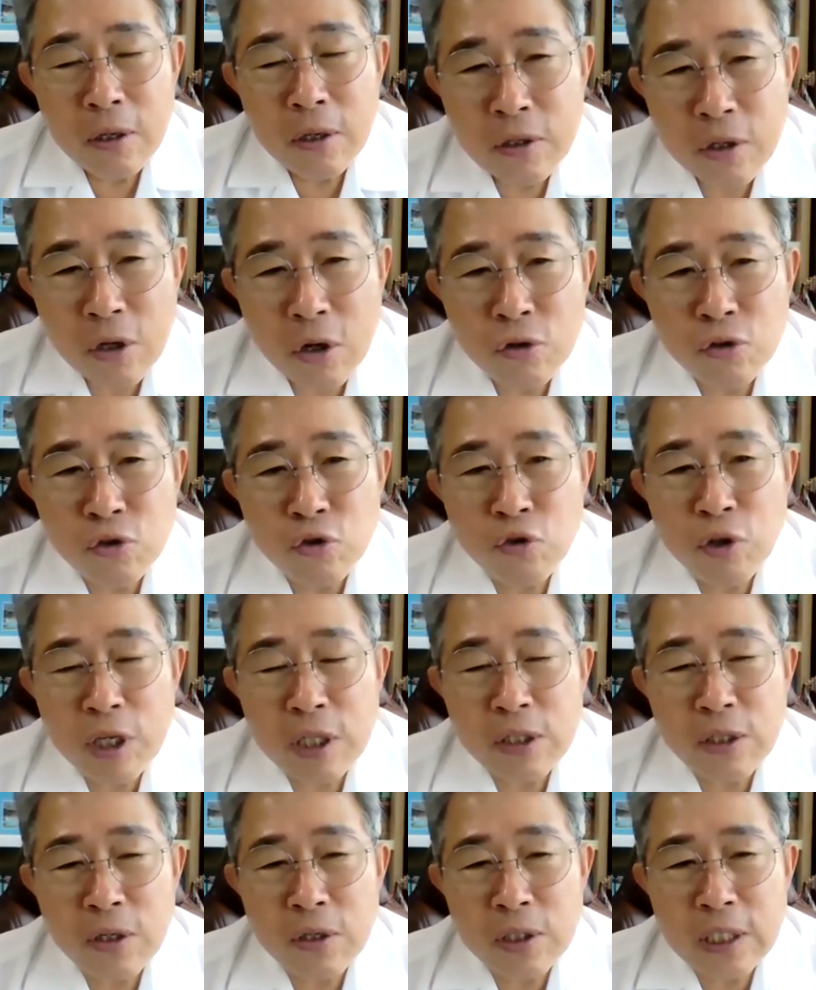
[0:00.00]

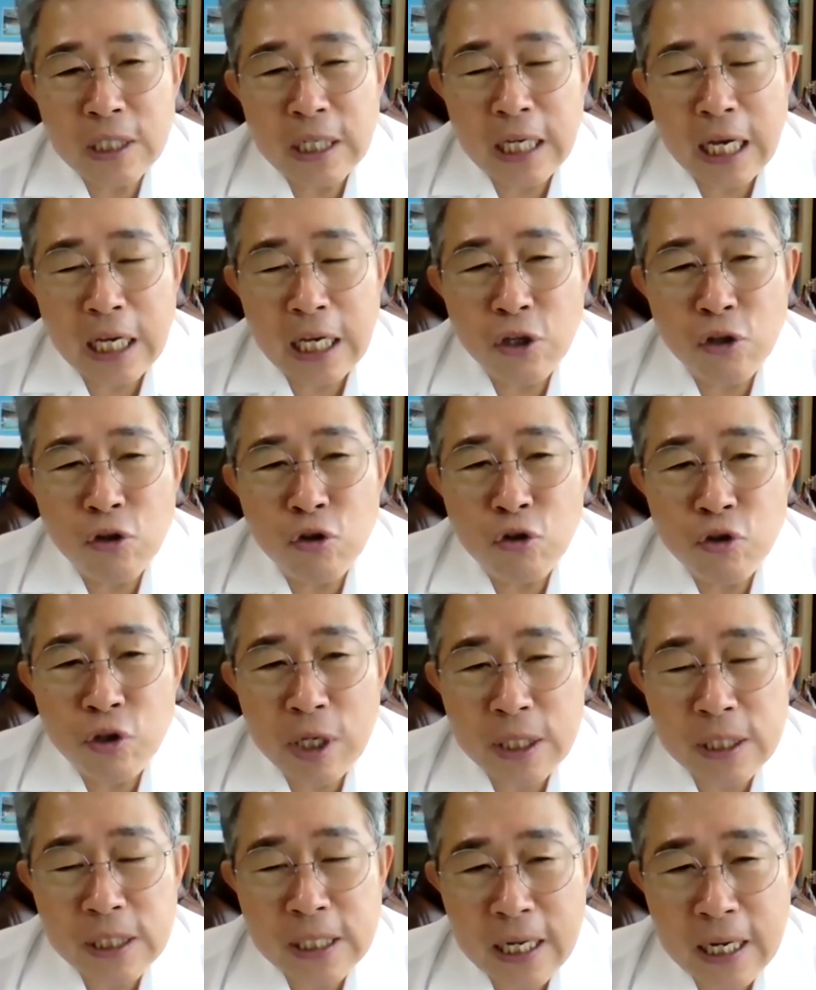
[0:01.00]
영유에서 자기를
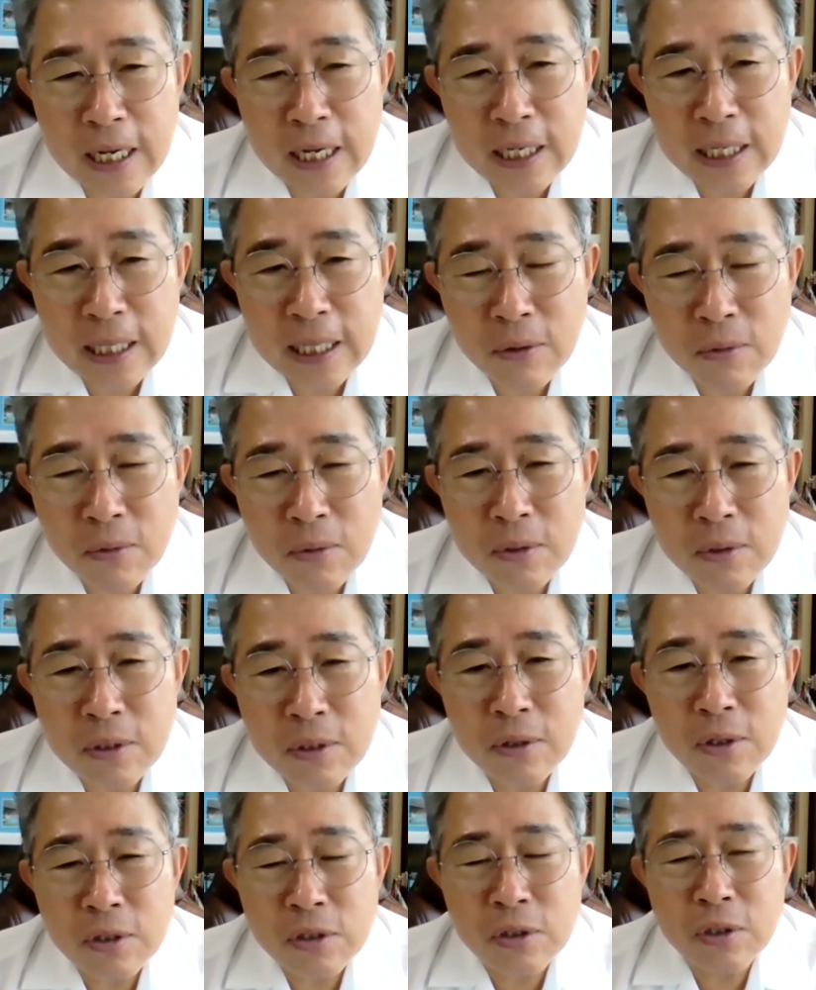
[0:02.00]
위한 사랑이 되고
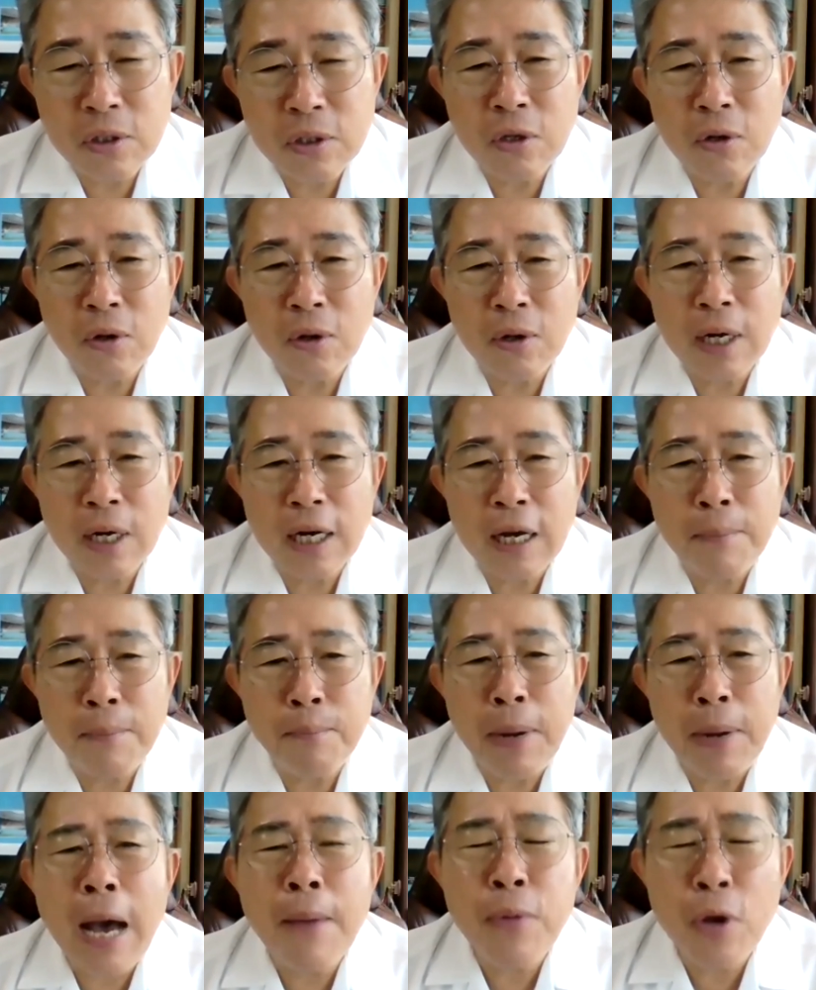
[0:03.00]
그것은 결과가
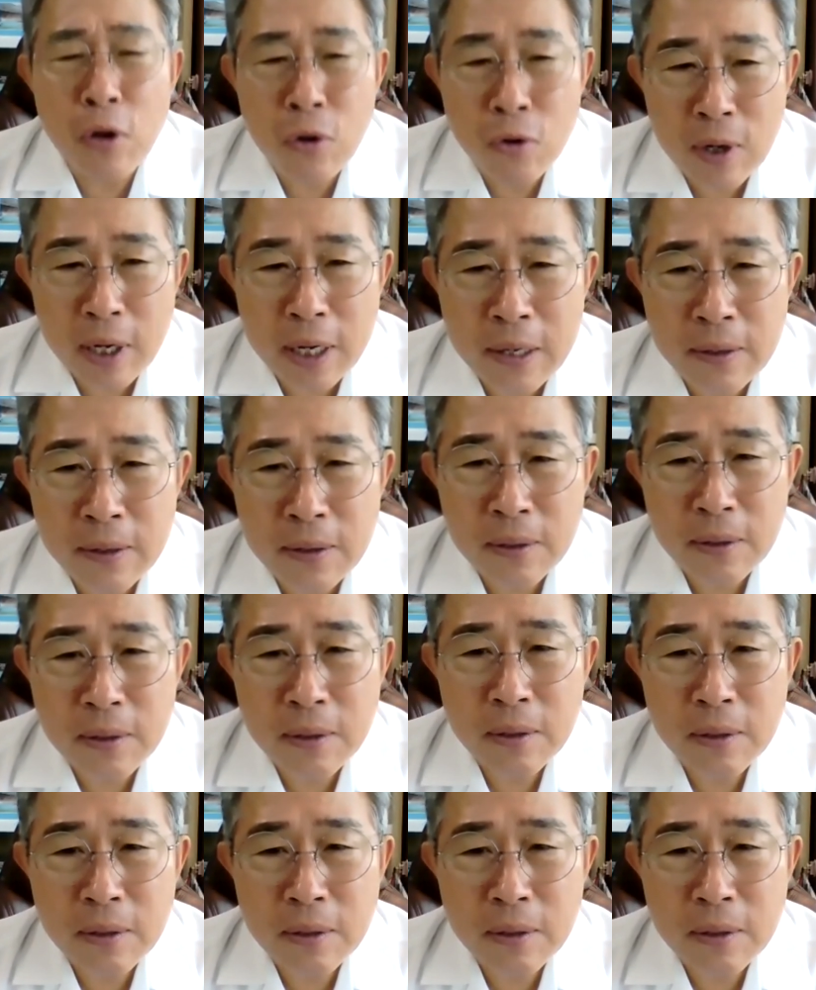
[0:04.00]
파멸로 가요.